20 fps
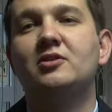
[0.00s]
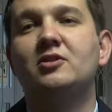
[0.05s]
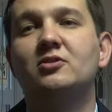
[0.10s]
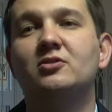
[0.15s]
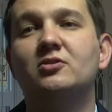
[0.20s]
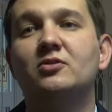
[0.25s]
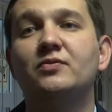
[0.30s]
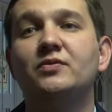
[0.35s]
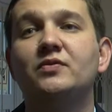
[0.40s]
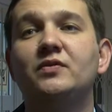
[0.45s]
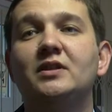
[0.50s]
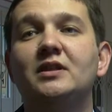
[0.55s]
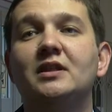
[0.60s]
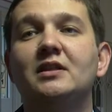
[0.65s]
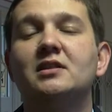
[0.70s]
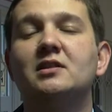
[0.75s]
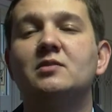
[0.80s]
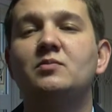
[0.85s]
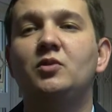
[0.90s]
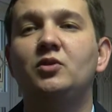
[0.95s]
часов
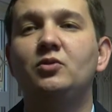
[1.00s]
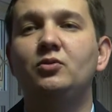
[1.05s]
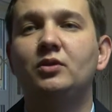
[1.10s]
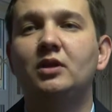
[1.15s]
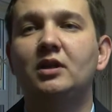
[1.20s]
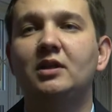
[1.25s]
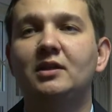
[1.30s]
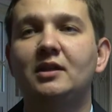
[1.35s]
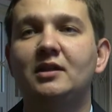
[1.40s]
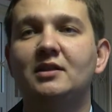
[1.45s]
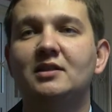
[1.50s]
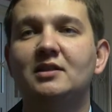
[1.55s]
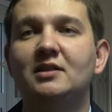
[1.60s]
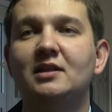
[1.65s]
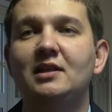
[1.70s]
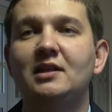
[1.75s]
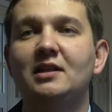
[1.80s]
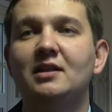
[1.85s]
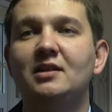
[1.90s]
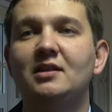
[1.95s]
12 минут
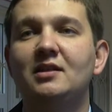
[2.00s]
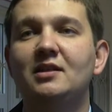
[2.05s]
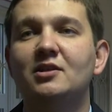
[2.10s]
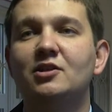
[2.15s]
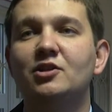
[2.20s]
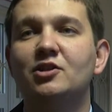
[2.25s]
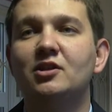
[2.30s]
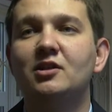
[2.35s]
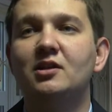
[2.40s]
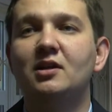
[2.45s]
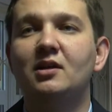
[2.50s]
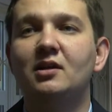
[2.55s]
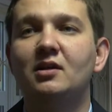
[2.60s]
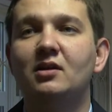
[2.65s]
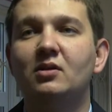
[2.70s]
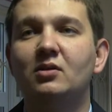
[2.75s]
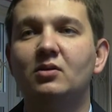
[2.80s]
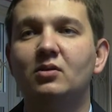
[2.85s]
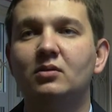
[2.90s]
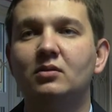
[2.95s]
30-летний житель
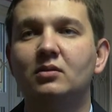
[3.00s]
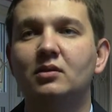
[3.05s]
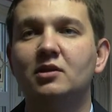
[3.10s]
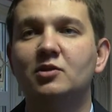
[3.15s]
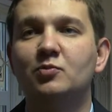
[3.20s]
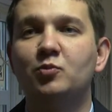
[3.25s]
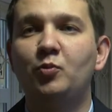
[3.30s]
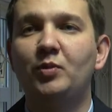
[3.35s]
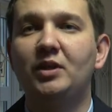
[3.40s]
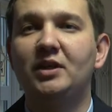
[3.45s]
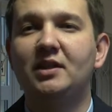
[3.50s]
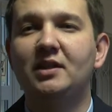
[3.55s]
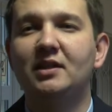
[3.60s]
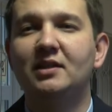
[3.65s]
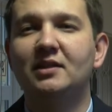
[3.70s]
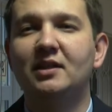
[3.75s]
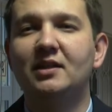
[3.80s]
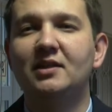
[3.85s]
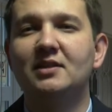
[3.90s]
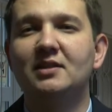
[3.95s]
Республики
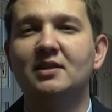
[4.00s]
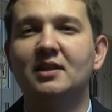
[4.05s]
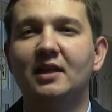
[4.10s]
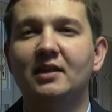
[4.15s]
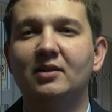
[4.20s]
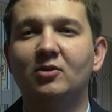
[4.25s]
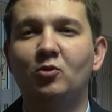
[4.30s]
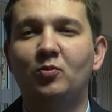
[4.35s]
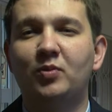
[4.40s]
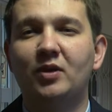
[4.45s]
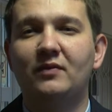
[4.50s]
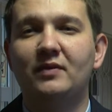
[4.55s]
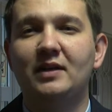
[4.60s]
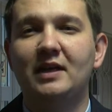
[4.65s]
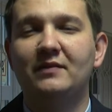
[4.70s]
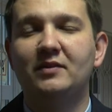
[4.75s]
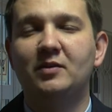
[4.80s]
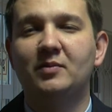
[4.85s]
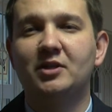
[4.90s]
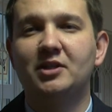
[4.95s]
Дагестан,
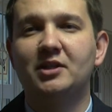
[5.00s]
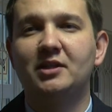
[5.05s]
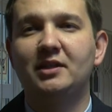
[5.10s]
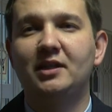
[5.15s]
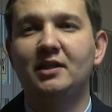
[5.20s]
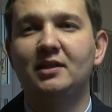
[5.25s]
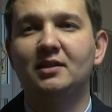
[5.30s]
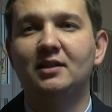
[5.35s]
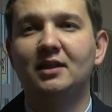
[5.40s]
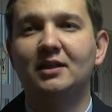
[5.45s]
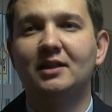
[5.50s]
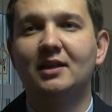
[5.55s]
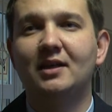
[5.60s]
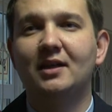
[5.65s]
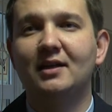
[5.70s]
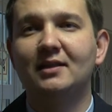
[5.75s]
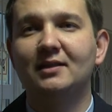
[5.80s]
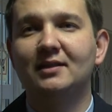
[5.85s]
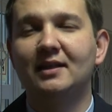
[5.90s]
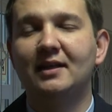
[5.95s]
управляя автомашиной «Лада
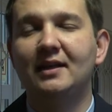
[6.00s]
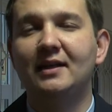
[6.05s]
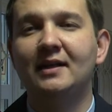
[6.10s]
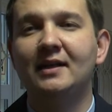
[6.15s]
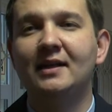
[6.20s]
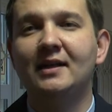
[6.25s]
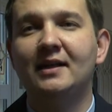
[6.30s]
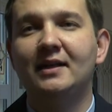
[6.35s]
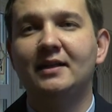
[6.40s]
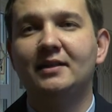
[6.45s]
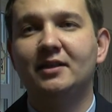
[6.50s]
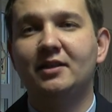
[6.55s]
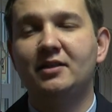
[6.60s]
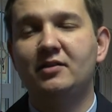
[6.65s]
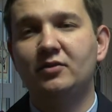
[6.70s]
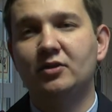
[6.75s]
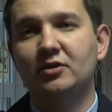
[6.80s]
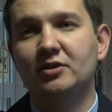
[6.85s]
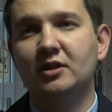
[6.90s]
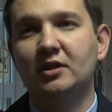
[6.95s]
Гранта», на
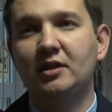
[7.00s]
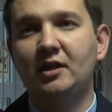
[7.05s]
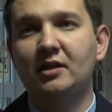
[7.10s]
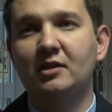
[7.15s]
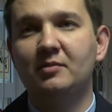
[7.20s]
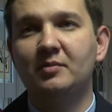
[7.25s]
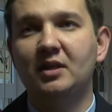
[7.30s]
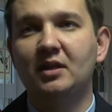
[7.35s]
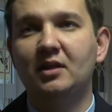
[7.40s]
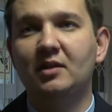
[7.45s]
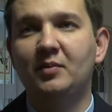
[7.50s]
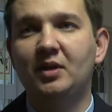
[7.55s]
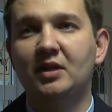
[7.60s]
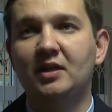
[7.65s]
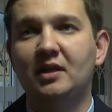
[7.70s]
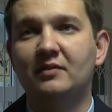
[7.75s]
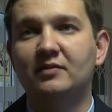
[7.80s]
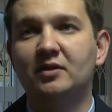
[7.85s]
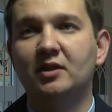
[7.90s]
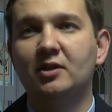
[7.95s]
93-м
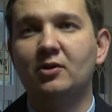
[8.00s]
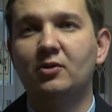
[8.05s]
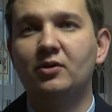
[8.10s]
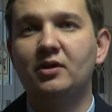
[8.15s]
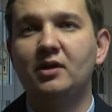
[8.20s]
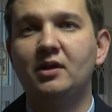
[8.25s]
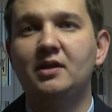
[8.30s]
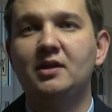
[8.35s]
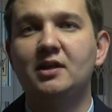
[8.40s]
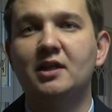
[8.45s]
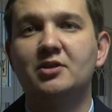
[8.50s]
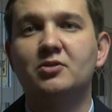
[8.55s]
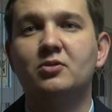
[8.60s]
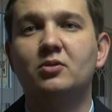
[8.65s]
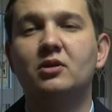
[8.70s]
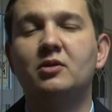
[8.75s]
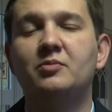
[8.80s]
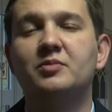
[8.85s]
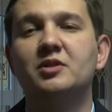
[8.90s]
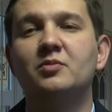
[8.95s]
километре автодороги
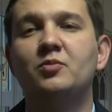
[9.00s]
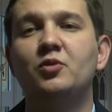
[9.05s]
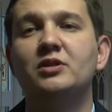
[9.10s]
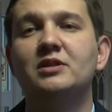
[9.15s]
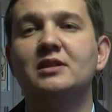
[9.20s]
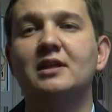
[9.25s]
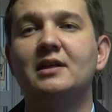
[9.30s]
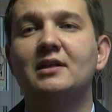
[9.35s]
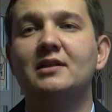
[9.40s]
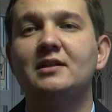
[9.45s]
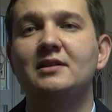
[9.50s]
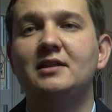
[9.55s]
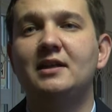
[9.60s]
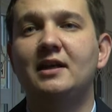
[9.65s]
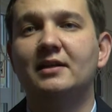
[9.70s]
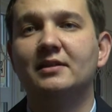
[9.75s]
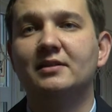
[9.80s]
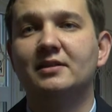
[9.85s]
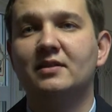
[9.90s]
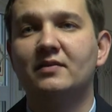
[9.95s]

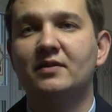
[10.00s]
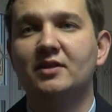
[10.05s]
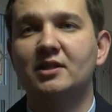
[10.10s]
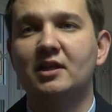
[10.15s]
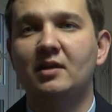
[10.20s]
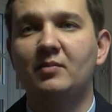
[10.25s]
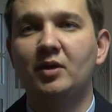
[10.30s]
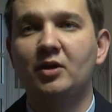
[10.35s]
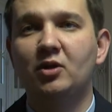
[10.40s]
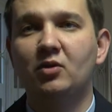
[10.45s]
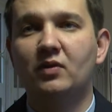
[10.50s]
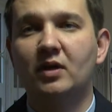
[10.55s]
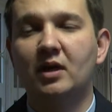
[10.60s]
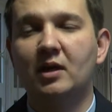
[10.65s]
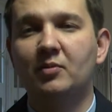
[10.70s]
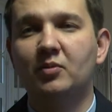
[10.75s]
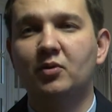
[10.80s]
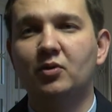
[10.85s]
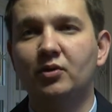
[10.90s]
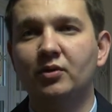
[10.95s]
Яшкуль-Комсомольск-Артезиан, совершая маневр
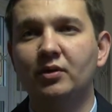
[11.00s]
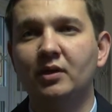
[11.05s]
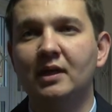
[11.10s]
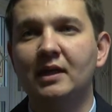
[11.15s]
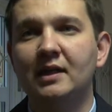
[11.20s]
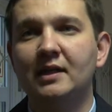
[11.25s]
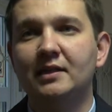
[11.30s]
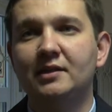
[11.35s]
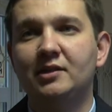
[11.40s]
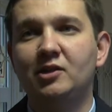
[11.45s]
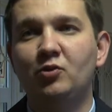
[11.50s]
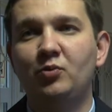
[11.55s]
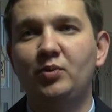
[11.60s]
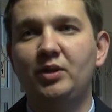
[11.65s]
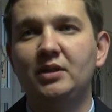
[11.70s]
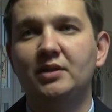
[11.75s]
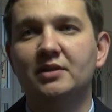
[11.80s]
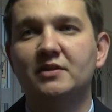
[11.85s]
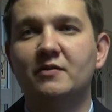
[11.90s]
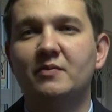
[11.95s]
«Обгон», не
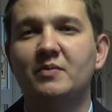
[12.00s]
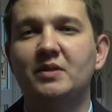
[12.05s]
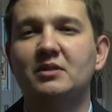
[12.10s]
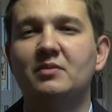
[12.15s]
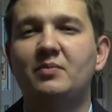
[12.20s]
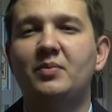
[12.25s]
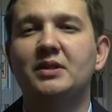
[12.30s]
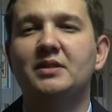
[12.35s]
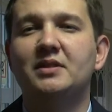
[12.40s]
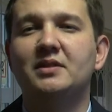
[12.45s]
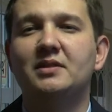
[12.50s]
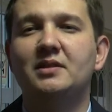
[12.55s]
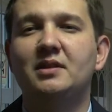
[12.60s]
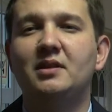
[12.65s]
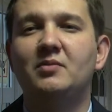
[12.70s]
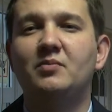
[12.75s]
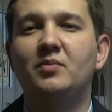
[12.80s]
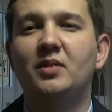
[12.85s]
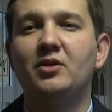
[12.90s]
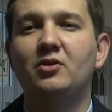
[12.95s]
убедился в
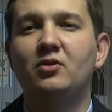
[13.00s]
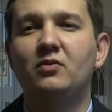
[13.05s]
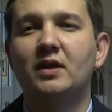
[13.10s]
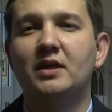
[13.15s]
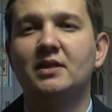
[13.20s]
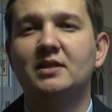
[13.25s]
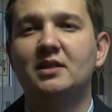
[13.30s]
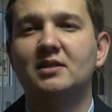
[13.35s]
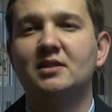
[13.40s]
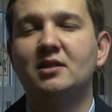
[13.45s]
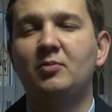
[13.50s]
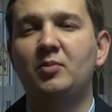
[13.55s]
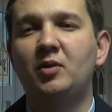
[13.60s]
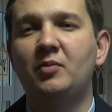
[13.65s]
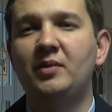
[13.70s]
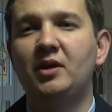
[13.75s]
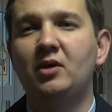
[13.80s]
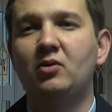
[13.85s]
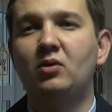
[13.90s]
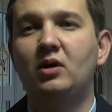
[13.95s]
безопасности маневра и создал
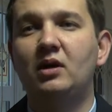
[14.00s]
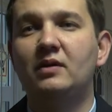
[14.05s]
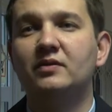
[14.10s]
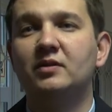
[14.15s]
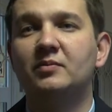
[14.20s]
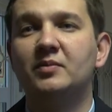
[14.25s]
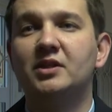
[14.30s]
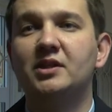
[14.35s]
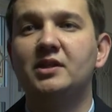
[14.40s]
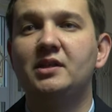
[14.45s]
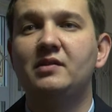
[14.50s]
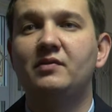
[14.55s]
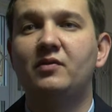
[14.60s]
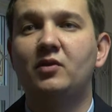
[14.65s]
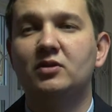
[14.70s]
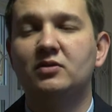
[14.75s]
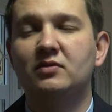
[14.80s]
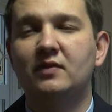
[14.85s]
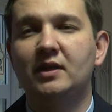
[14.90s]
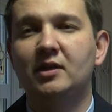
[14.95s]
помеху автомашине
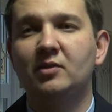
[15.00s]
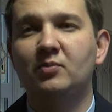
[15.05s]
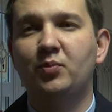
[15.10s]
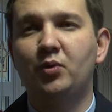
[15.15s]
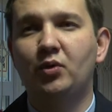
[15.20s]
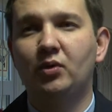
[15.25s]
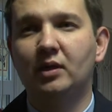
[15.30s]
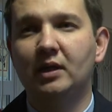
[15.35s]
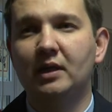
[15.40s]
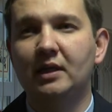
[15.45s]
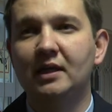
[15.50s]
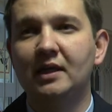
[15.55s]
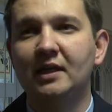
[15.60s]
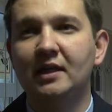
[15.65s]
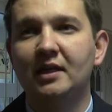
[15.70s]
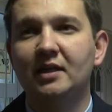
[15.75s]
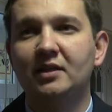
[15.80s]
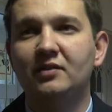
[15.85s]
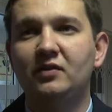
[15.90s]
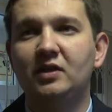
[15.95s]
Volkswagen Polo,
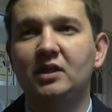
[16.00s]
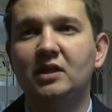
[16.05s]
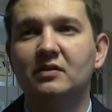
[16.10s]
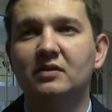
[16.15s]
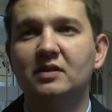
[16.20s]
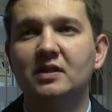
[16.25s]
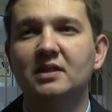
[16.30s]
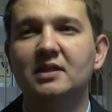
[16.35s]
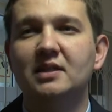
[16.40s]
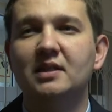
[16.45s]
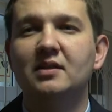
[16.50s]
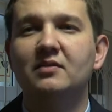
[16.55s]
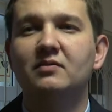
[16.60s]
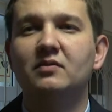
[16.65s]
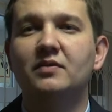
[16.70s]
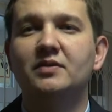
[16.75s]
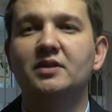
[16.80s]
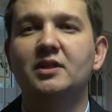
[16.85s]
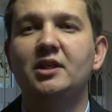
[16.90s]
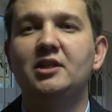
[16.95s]
двигавшейся
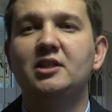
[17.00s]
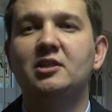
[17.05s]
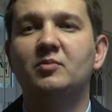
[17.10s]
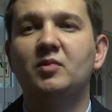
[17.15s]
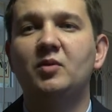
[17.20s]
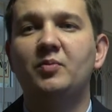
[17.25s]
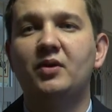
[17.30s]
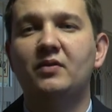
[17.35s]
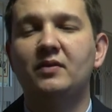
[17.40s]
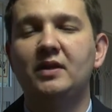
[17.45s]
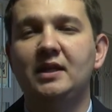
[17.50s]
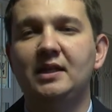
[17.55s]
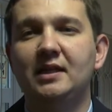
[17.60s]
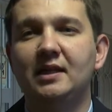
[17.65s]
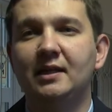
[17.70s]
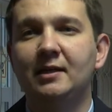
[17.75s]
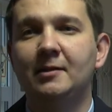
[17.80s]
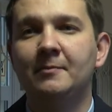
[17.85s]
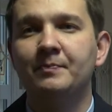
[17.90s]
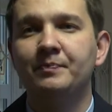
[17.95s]
во встречном
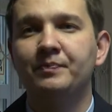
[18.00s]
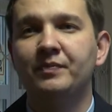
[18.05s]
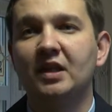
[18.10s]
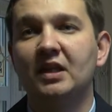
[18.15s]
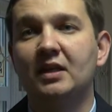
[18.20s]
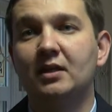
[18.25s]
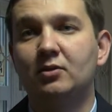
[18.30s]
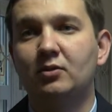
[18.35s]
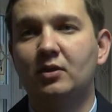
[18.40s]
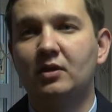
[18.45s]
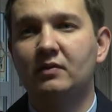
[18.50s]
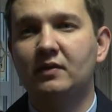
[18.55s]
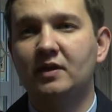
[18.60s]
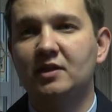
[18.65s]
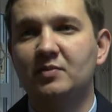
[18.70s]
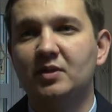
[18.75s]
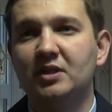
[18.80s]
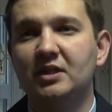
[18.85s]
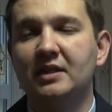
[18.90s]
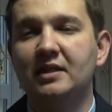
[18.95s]
направлении, которая во
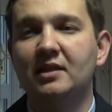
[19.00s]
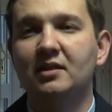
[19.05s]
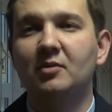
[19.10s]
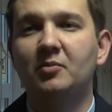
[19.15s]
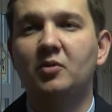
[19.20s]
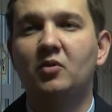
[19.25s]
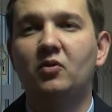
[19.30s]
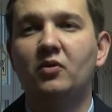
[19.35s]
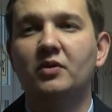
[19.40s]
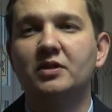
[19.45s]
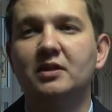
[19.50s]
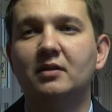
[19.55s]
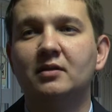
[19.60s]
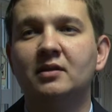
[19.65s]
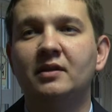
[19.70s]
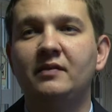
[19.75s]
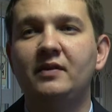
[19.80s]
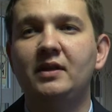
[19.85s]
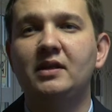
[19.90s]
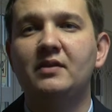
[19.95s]
избежание лобового
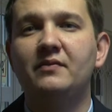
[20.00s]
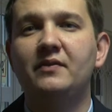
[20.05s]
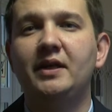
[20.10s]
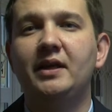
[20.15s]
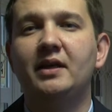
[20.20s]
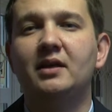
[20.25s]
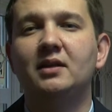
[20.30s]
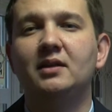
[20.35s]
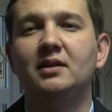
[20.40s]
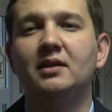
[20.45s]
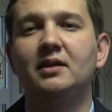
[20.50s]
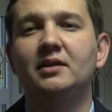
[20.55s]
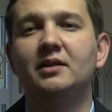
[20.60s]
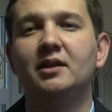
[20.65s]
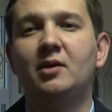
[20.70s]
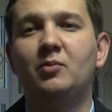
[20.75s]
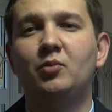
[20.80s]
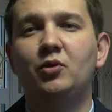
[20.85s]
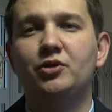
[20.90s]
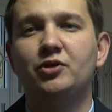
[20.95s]
столкновения выехала
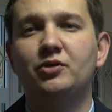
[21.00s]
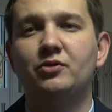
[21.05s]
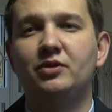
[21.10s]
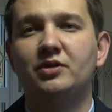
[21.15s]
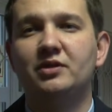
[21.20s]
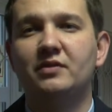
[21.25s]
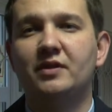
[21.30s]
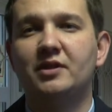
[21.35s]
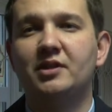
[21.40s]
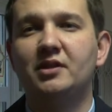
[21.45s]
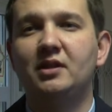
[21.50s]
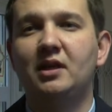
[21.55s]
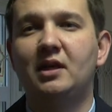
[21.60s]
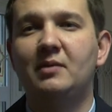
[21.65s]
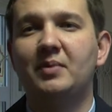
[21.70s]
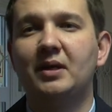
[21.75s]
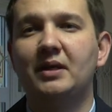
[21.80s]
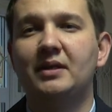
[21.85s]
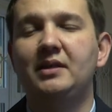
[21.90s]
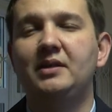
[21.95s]
на обочину и совершила
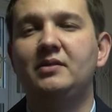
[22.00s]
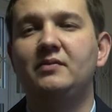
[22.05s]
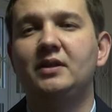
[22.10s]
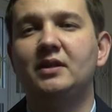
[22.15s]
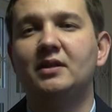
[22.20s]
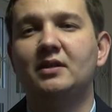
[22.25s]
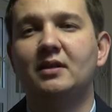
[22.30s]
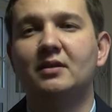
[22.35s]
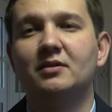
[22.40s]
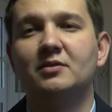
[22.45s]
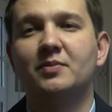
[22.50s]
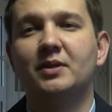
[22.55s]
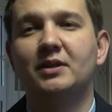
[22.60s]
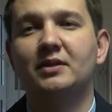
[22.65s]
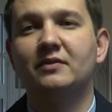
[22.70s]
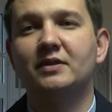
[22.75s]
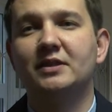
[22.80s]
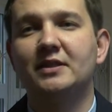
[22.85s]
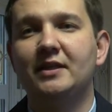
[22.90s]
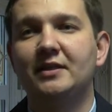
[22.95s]
опрокидывание
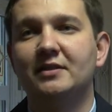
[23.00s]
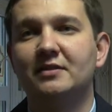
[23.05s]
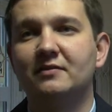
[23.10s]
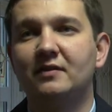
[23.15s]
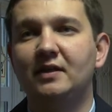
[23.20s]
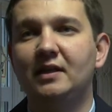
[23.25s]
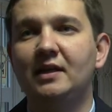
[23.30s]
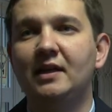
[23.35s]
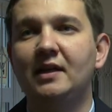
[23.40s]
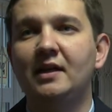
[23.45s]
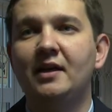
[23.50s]
транспортного средства.